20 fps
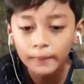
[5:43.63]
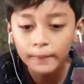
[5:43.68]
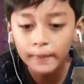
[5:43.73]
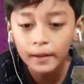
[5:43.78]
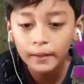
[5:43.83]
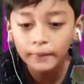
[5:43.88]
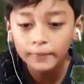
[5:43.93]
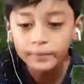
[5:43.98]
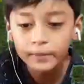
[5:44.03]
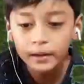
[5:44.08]
Loh, loh,
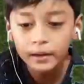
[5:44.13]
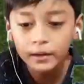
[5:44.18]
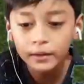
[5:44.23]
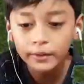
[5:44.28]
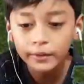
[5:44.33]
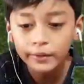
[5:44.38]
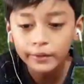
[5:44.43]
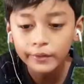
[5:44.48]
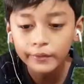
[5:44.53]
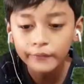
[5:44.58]
loh, loh, loh.
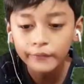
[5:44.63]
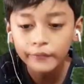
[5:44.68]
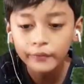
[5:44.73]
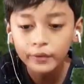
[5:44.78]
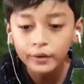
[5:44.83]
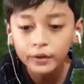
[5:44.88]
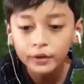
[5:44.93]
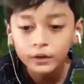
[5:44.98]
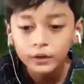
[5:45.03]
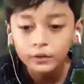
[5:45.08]

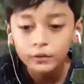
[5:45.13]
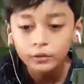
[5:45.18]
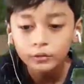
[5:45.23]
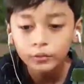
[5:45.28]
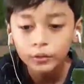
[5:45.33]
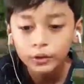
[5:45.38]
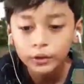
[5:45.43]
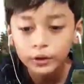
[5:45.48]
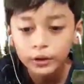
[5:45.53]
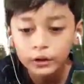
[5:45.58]

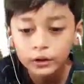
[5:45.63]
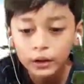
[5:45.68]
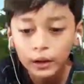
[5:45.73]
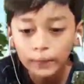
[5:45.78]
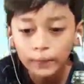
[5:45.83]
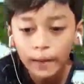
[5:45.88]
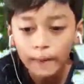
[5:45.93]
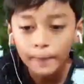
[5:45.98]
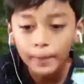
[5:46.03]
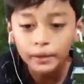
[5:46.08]
Loh!
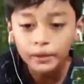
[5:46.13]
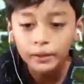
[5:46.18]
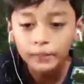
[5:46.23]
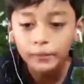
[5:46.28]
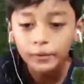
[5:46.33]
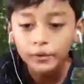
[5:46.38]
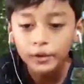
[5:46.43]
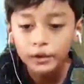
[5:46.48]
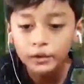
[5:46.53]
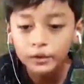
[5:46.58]

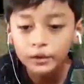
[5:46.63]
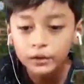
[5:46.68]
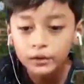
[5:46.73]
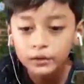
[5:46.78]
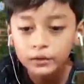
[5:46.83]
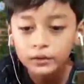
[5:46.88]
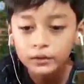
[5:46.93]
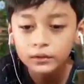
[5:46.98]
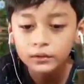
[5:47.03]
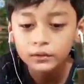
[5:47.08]

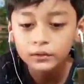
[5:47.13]
Loh!